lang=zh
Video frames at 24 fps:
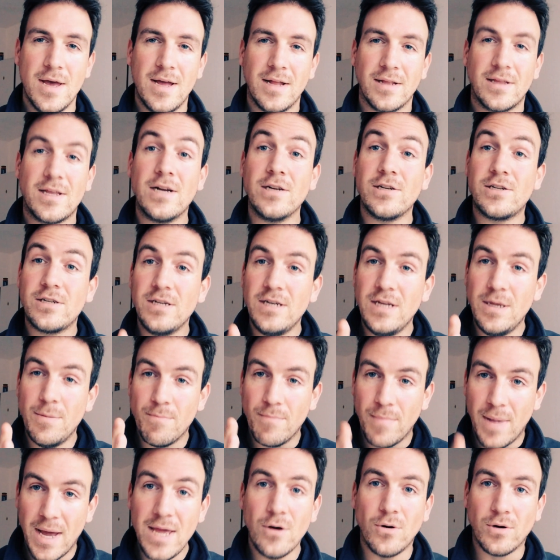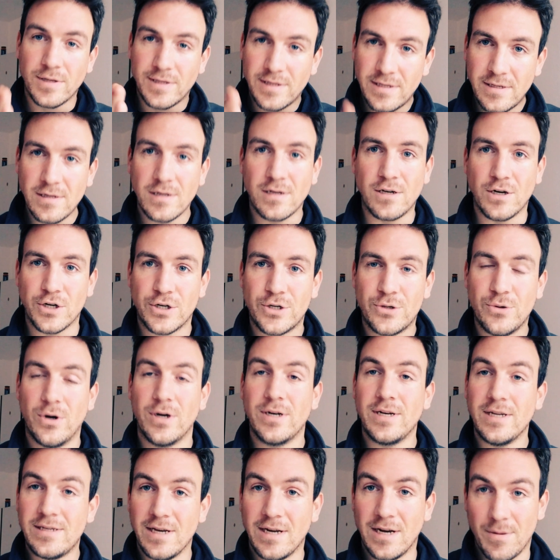但是你没有资格
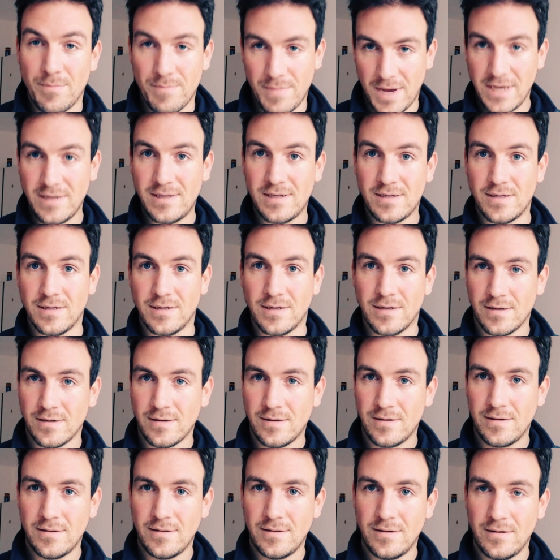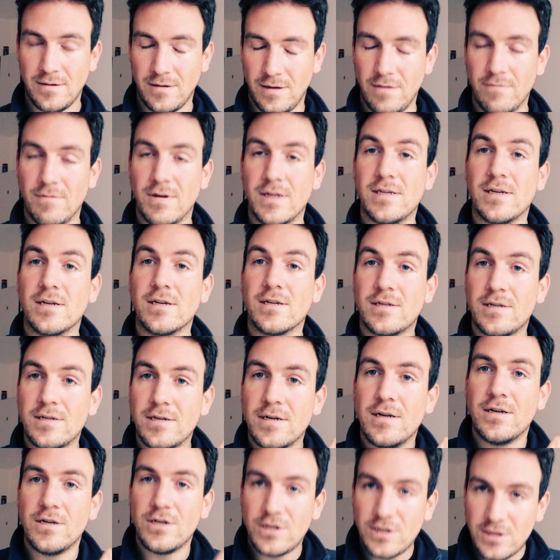说那些人没死，因为这个
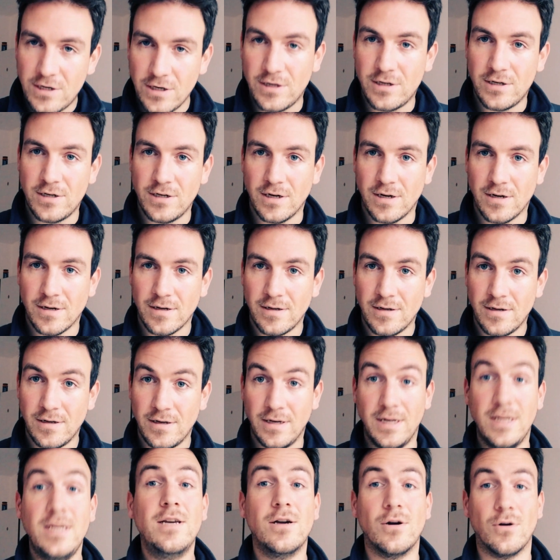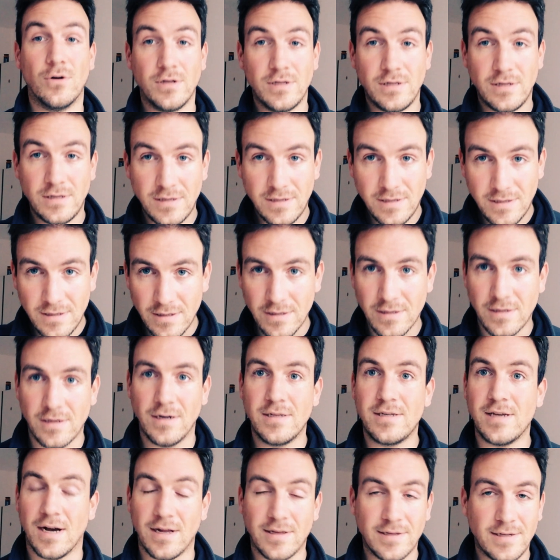是事实。你有资格
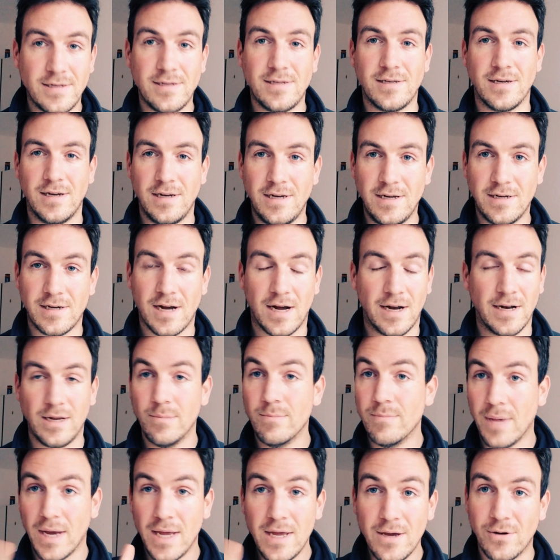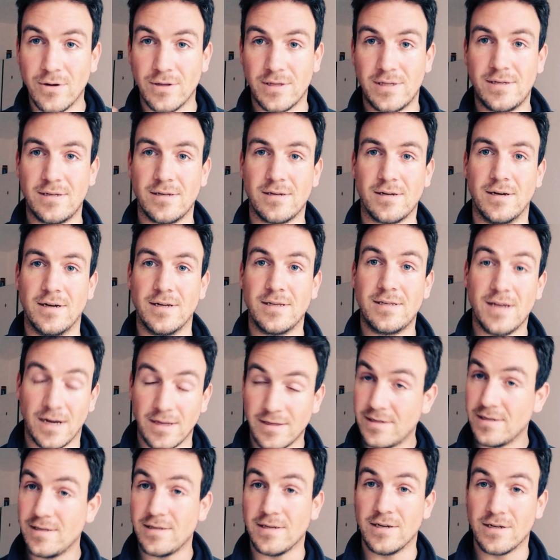讲自己的立场，你没有资格
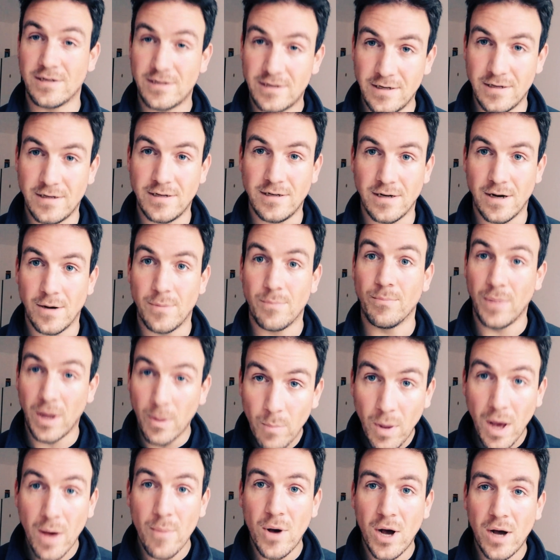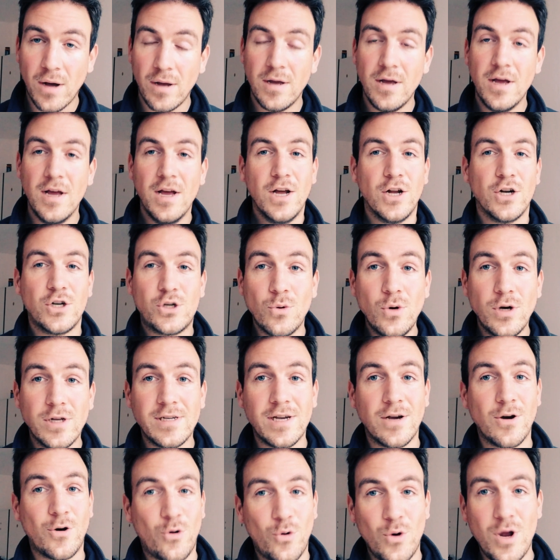讲自己的事实，明白吗？中国
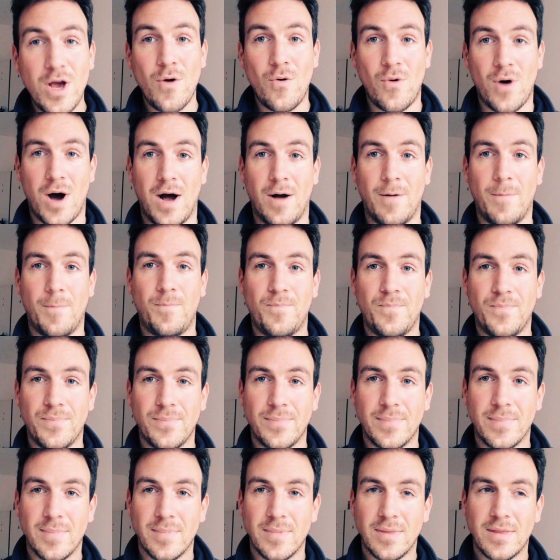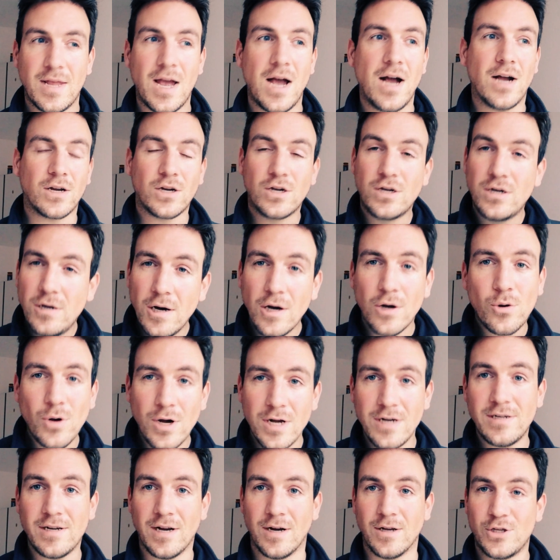这个互联网，它客
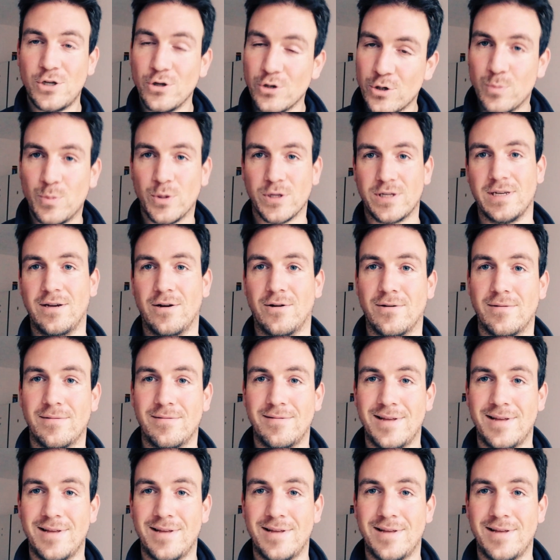观上就是不自由，